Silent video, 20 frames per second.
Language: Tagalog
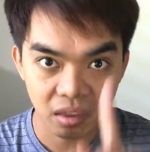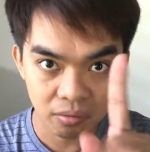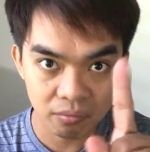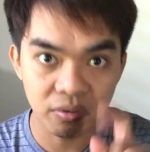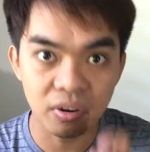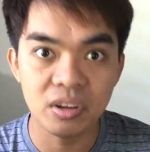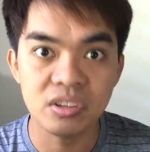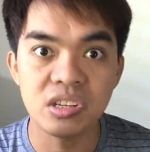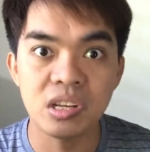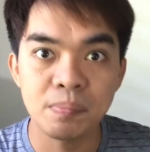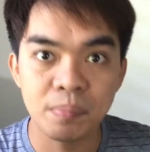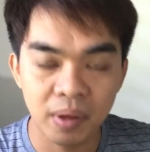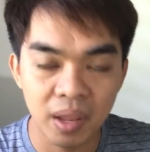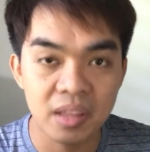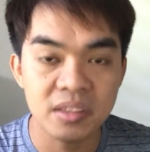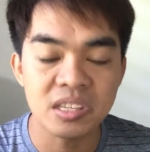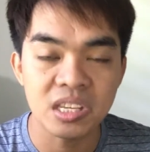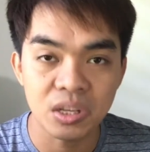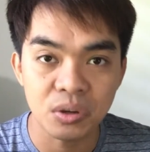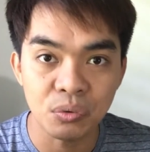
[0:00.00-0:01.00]
Virgin pa
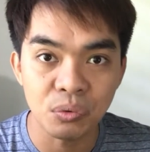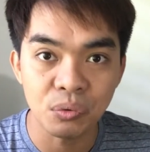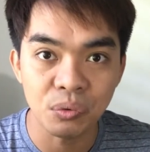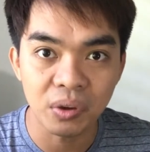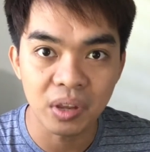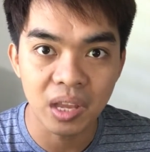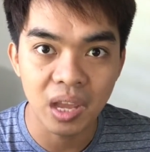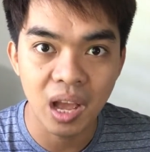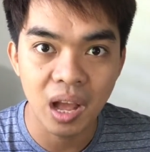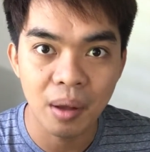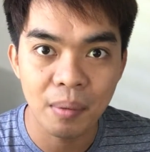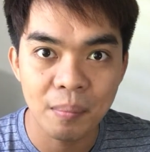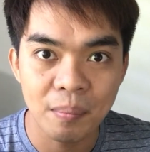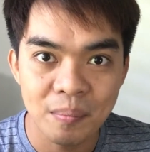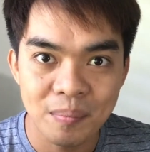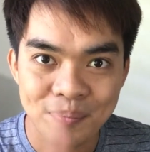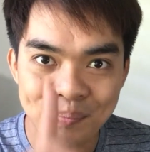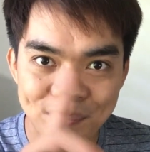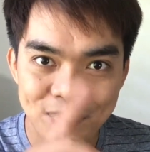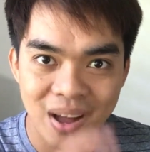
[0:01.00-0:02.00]
yan si Kuya.
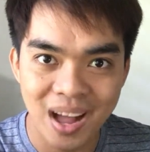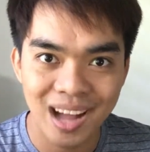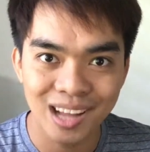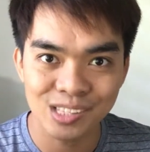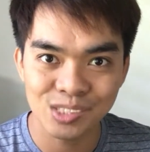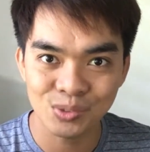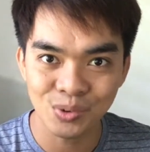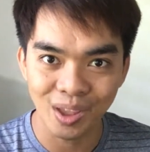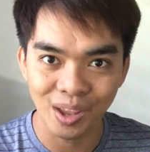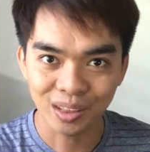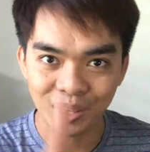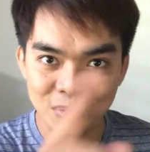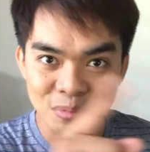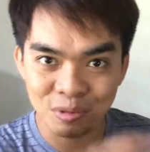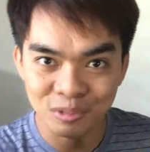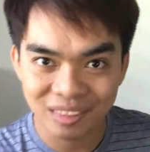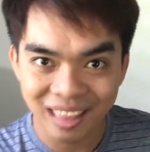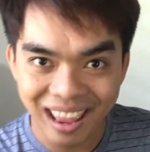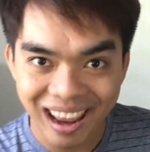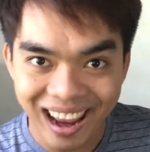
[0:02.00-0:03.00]
Pak, si Ate
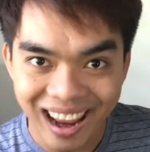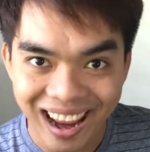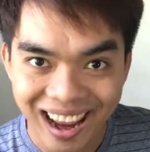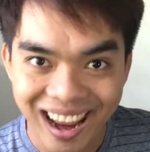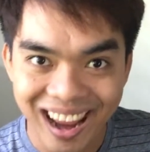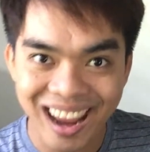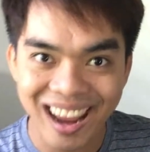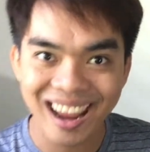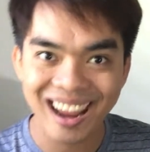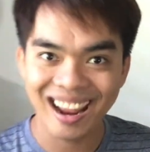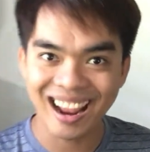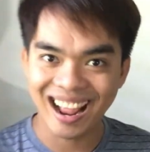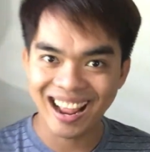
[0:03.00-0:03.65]
Buteng.